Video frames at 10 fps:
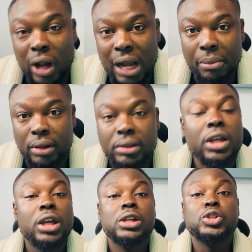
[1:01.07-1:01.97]
programme
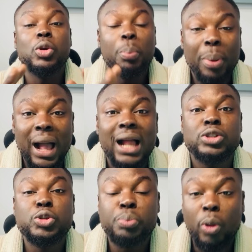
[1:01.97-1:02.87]
Je
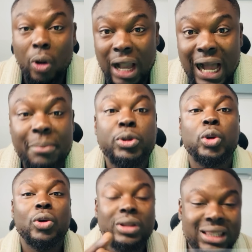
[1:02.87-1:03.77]
parle du programme
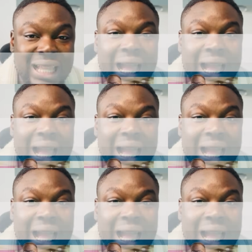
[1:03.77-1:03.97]
de